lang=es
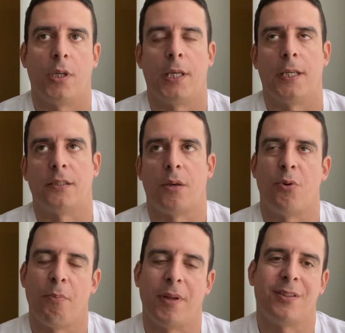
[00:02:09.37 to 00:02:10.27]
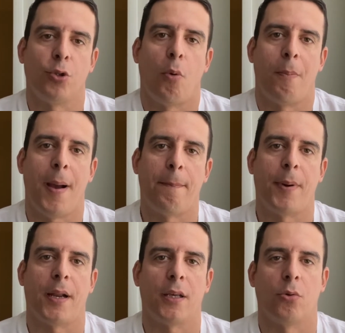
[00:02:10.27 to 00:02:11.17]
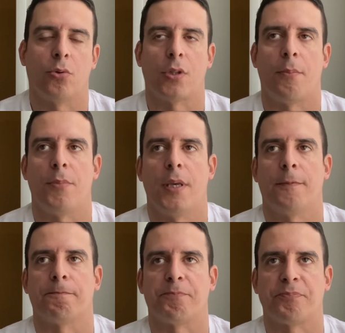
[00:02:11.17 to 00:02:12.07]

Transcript: eh, se vio un partido más parejo también,